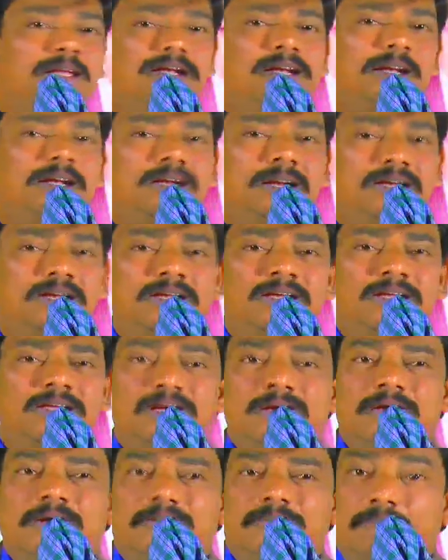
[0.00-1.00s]
ఏంటండి
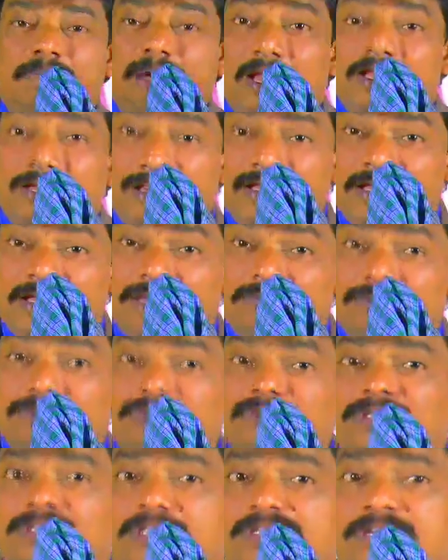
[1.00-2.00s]
పలికితే
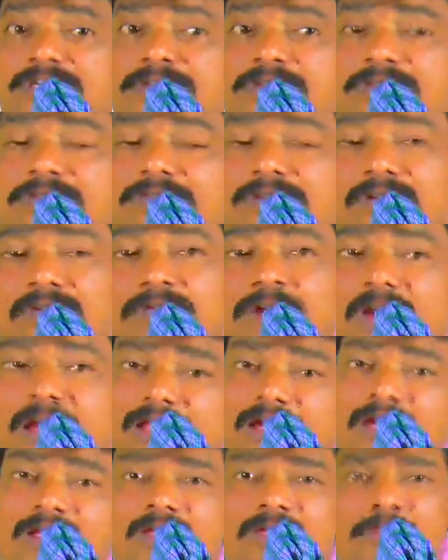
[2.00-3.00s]
ఏమవుతుంది ఒకవేళ
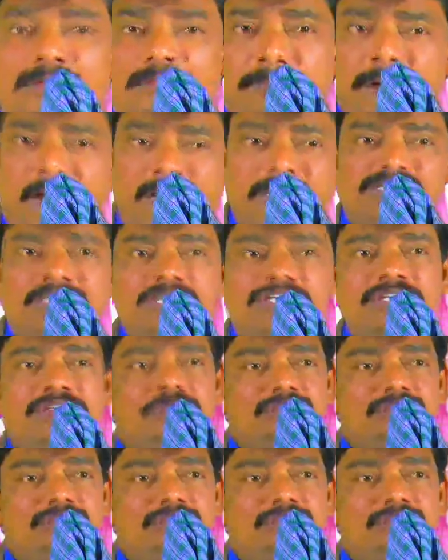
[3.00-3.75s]
ఒక మాట ఇచ్చాం